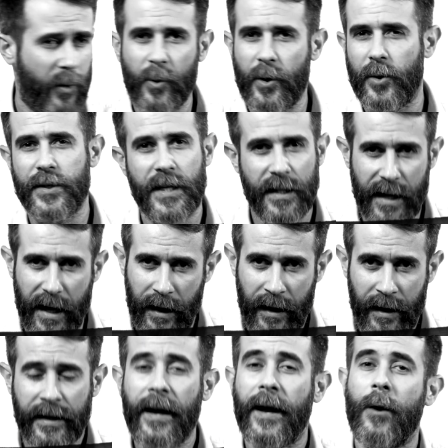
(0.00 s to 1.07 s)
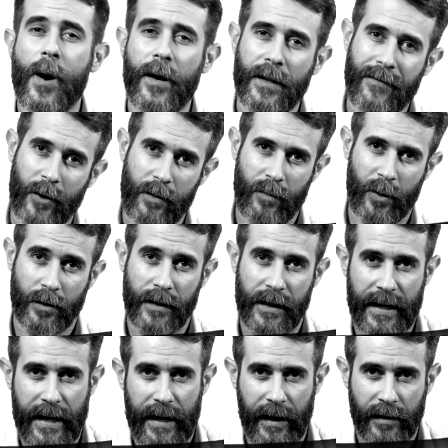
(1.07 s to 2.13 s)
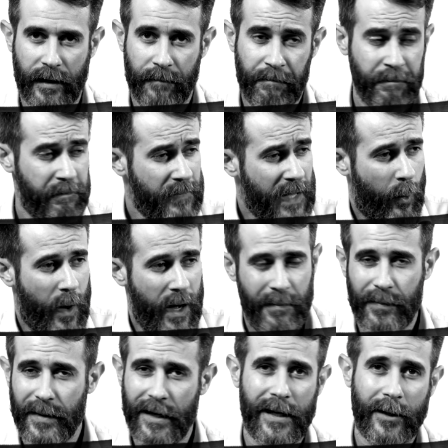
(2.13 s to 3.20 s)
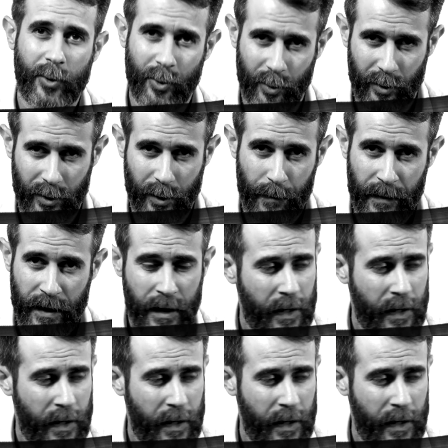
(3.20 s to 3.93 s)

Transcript: curiosità che riguardavano il mondo dell'arte. Da qua è nato tutto.